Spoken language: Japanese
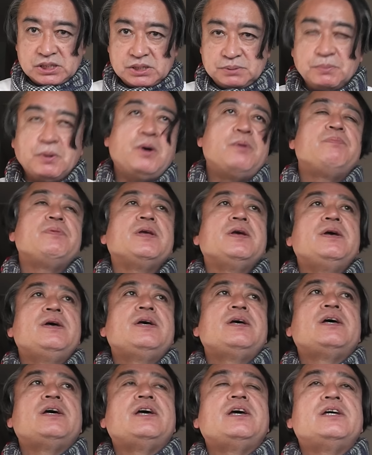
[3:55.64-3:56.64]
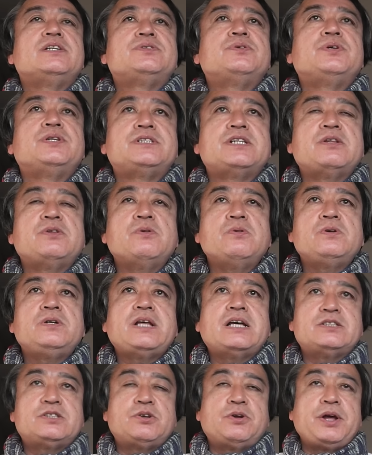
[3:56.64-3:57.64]
も、えー、そうですね、ノック
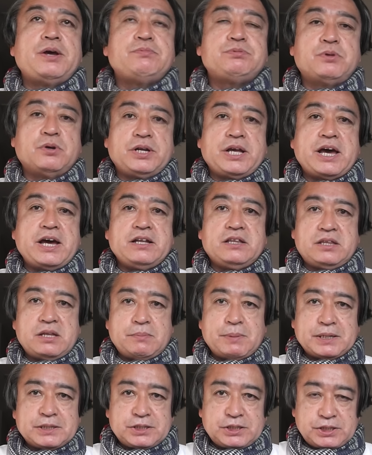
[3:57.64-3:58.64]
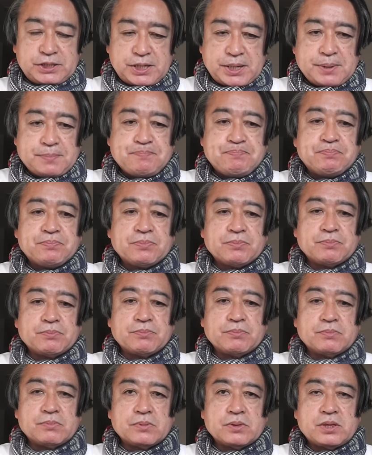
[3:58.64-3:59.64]
のやつとレフトに入ってますし、う
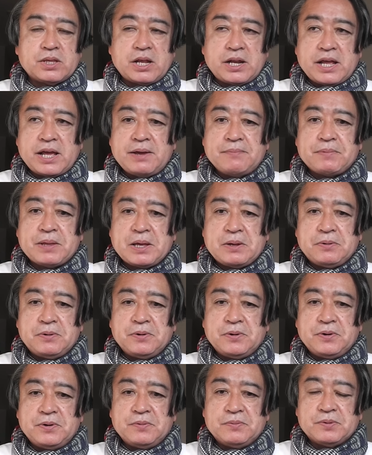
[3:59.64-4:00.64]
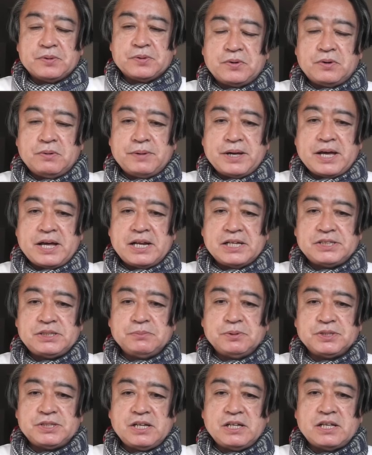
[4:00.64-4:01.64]
ん、でね、あの、の前
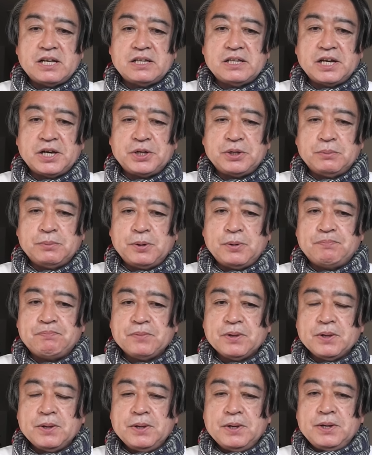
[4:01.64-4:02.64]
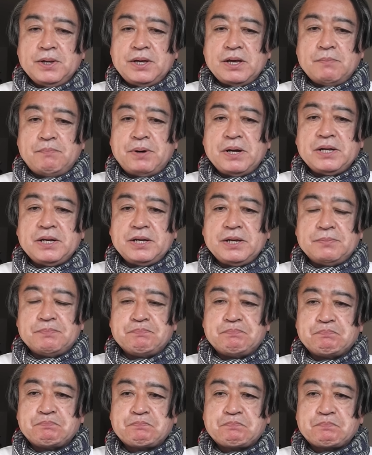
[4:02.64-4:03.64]
話もしていたんだけども、やっぱり、
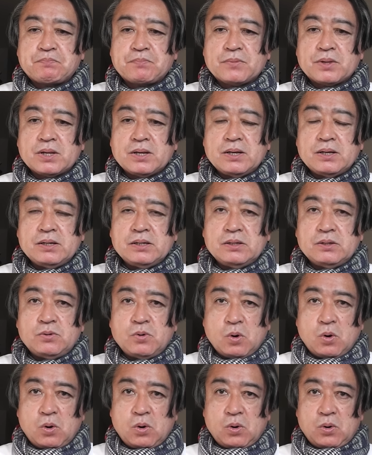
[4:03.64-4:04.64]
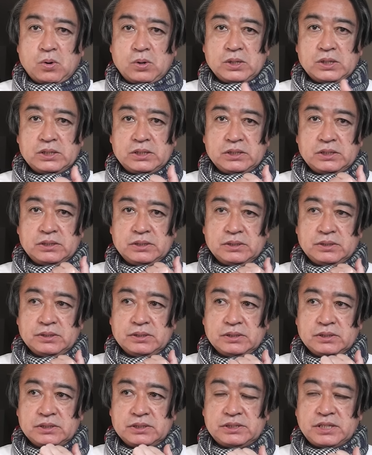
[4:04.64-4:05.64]
こ
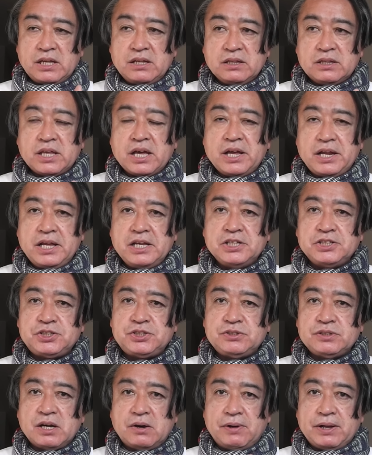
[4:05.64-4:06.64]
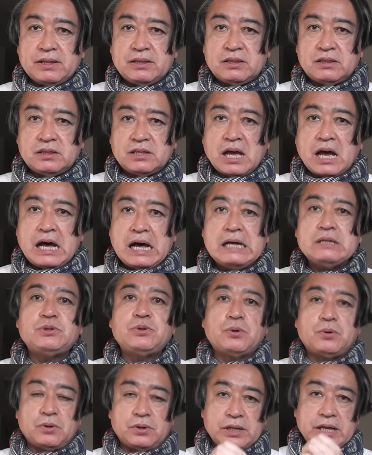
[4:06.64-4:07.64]
う、全体練習が終わった
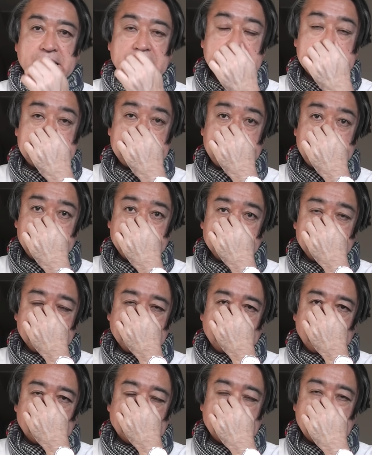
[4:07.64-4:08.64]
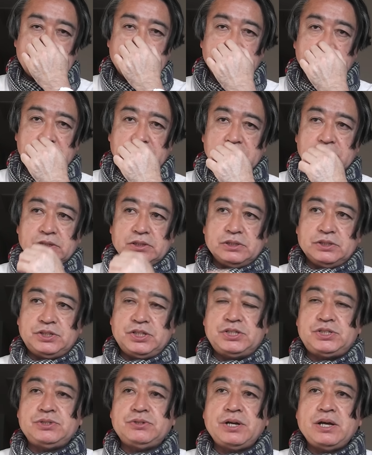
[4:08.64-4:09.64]
後のね、自由の、あの、
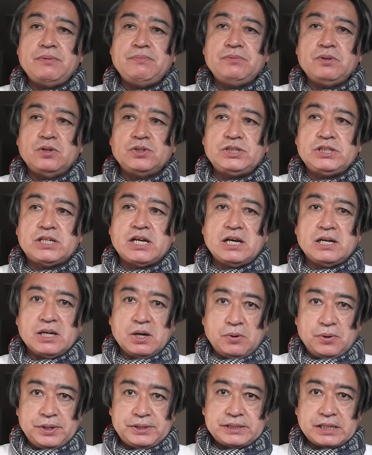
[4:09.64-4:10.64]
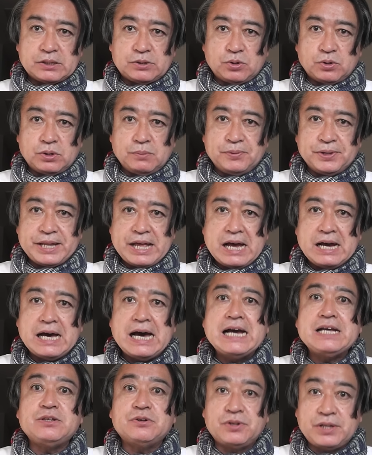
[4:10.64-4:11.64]
自主練の時間がオリックスはとても
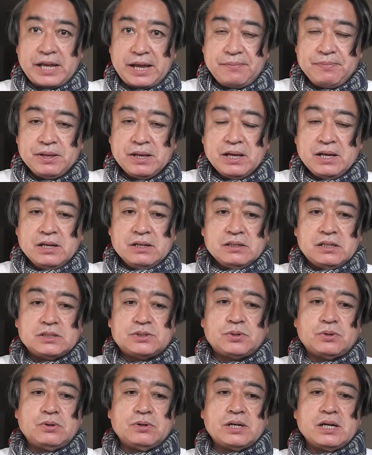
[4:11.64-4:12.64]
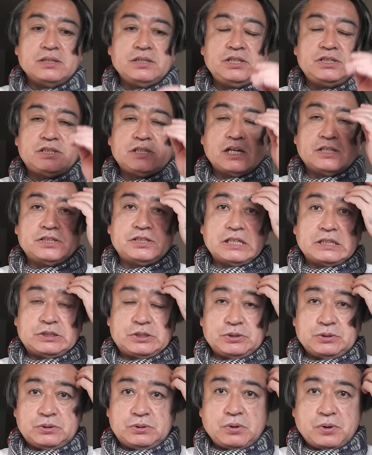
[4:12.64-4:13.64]
長いのね。で、その間、西川氏は
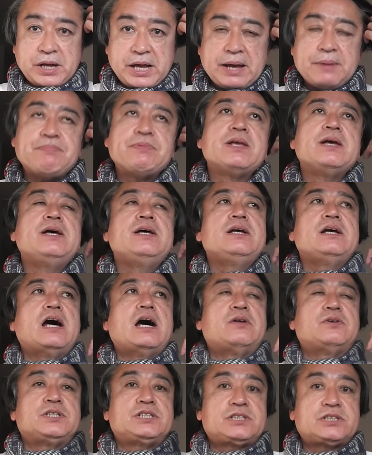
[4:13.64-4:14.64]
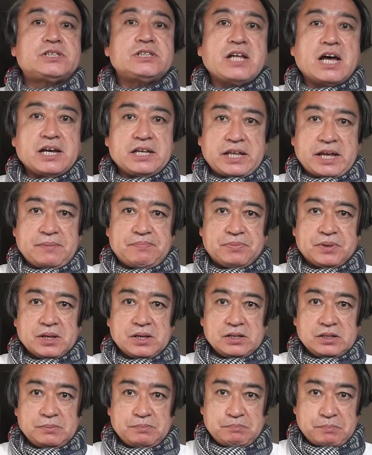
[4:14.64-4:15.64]
ずっとね、あの室内で
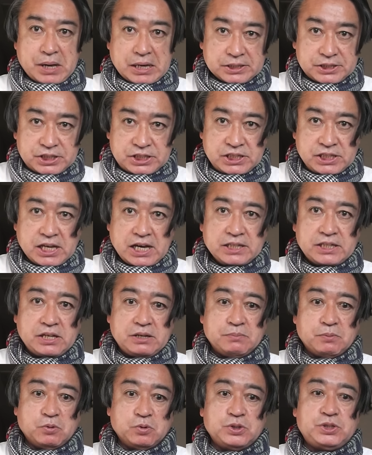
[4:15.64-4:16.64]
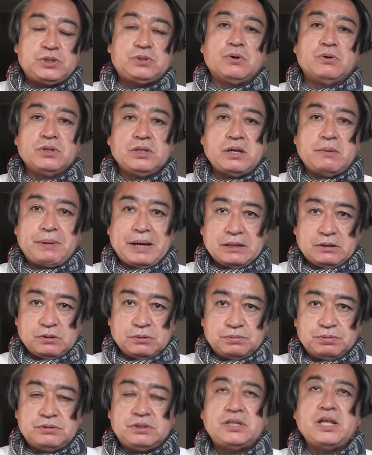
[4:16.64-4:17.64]
マシン相手にも打ち込んで
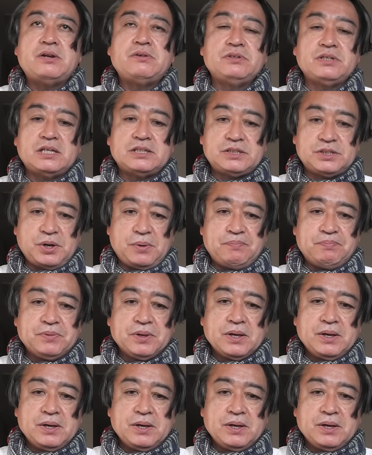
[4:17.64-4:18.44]
バット振ってるんですよ。